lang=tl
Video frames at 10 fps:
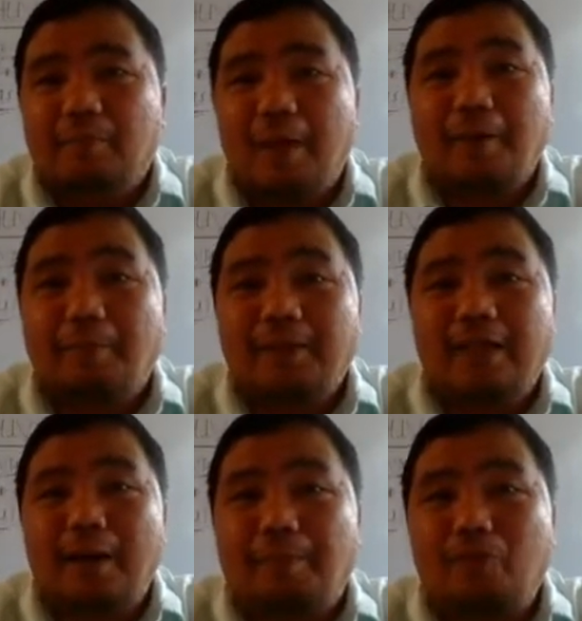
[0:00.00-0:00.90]

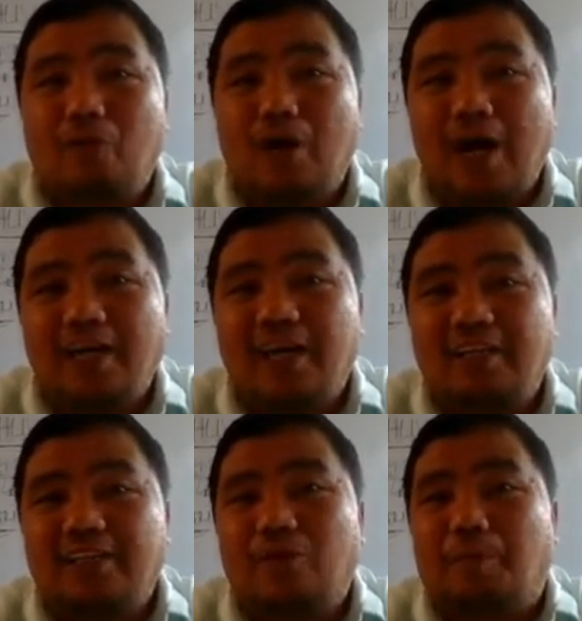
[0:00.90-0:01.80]
magpadala pud og
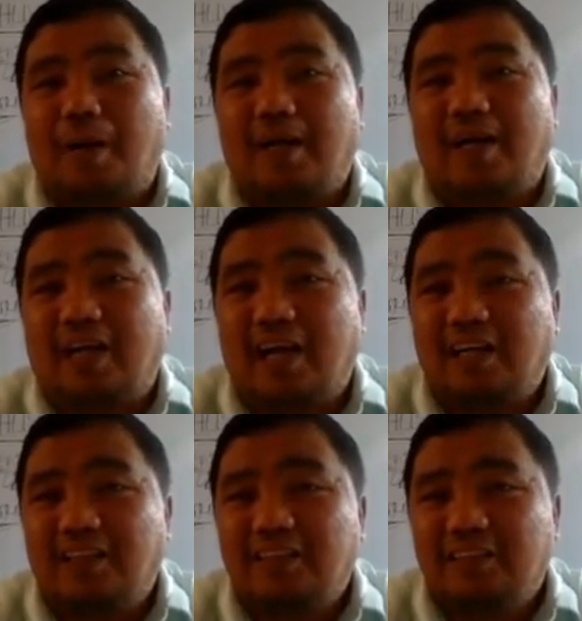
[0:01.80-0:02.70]
halad dito para
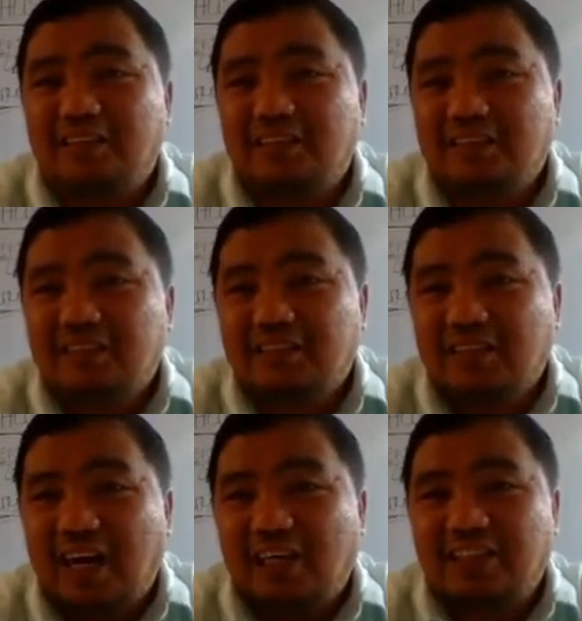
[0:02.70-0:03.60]
kang
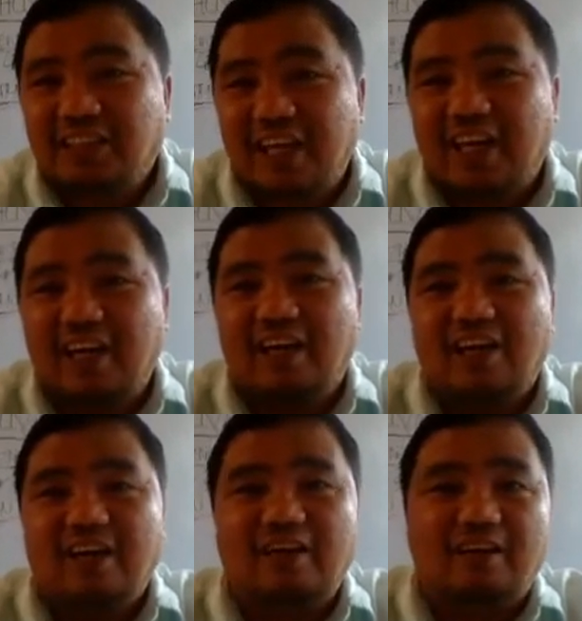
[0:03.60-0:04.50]
Azazel
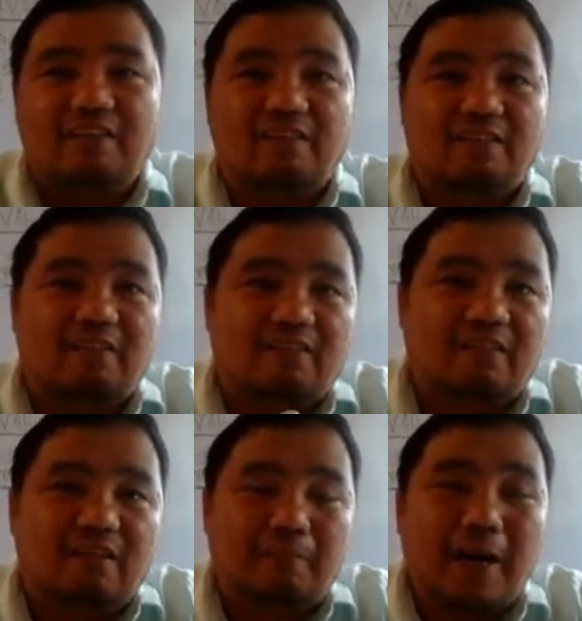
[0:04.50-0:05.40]

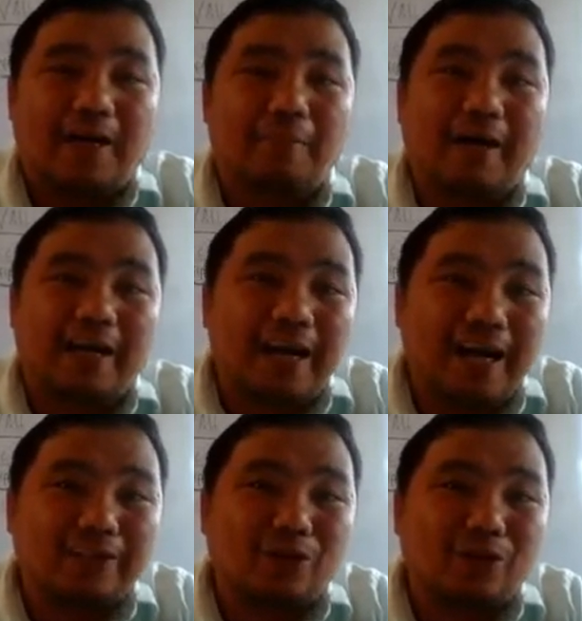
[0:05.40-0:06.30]
para
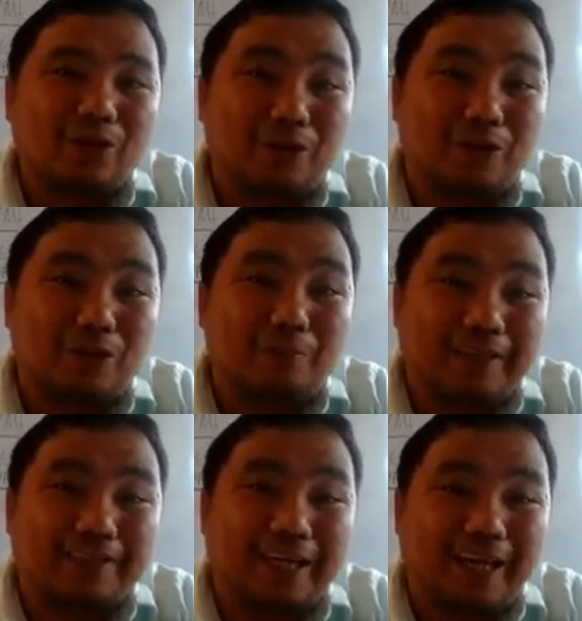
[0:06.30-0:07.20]
mailhan kung
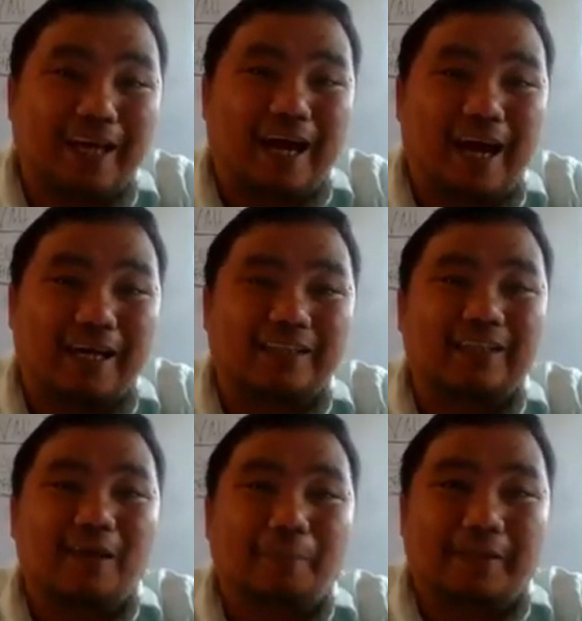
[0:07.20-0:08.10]
dawaton bag dili
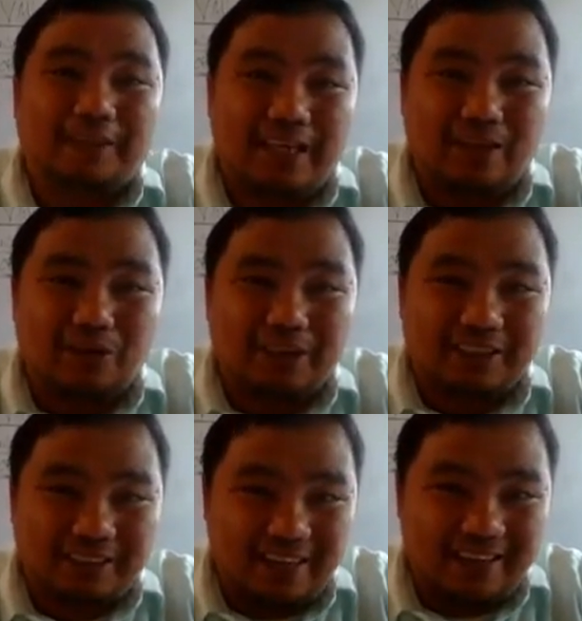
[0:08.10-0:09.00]
ang
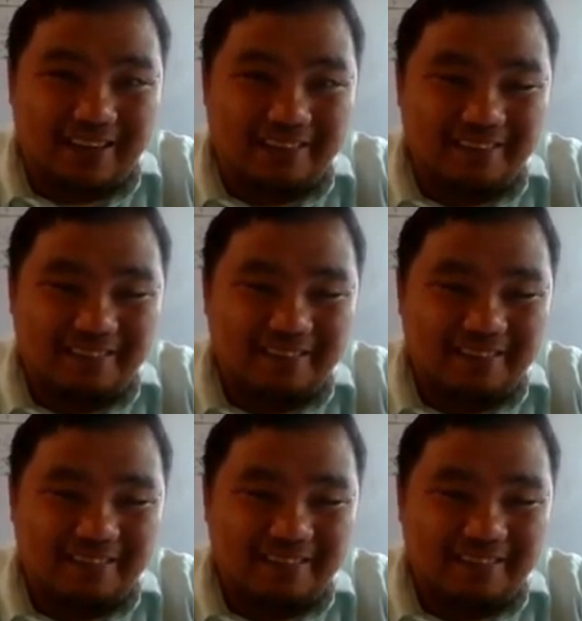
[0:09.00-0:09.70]
pasaylo sa Israel